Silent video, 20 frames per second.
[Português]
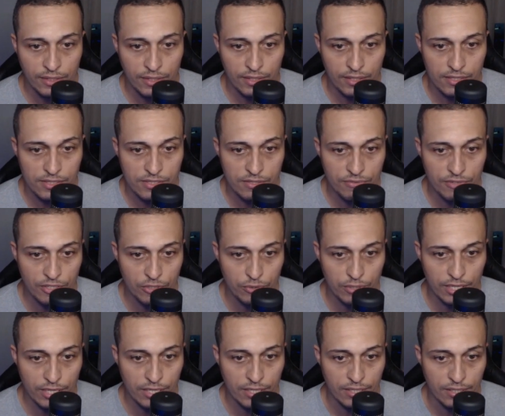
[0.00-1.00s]
Esse valor
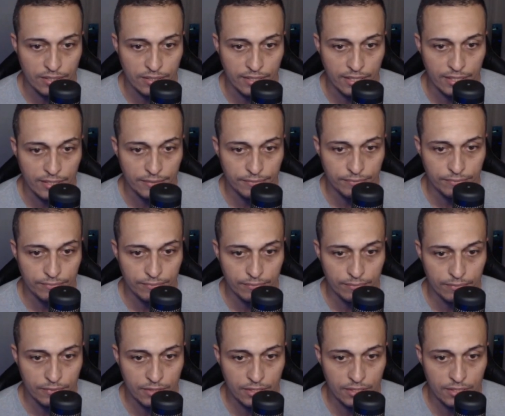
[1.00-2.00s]
aqui, tá?
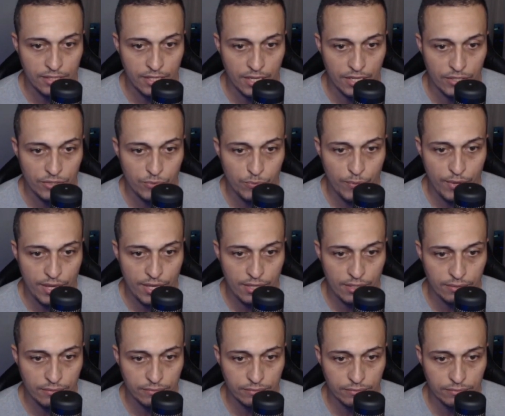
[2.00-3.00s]
Que tá em way.